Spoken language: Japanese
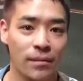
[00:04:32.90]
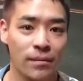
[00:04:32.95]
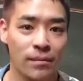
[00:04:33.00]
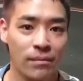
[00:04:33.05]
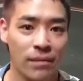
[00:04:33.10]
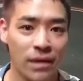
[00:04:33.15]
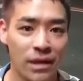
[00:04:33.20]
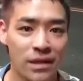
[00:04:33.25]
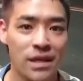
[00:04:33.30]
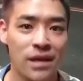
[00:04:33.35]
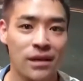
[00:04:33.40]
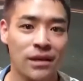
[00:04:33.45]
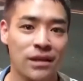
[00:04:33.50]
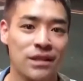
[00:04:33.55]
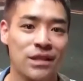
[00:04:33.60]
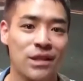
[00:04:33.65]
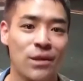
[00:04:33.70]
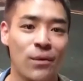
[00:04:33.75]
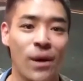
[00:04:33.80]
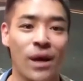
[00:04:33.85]
まだ作品
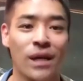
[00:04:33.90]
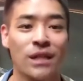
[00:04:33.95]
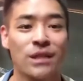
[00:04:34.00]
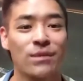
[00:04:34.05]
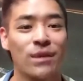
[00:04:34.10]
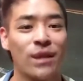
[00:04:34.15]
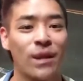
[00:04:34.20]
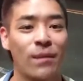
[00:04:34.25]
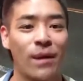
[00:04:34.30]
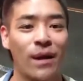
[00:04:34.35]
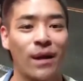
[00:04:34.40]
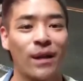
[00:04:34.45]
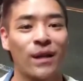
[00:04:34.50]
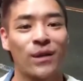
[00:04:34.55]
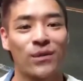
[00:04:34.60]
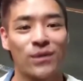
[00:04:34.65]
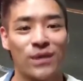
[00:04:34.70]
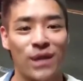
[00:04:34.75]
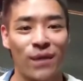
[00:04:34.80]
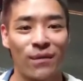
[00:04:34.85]
自体は始まったばかり
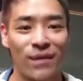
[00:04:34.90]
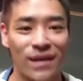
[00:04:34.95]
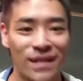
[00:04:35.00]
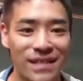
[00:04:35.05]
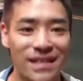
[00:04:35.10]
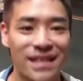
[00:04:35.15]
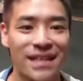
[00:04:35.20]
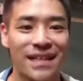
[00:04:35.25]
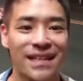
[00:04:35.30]
でございます。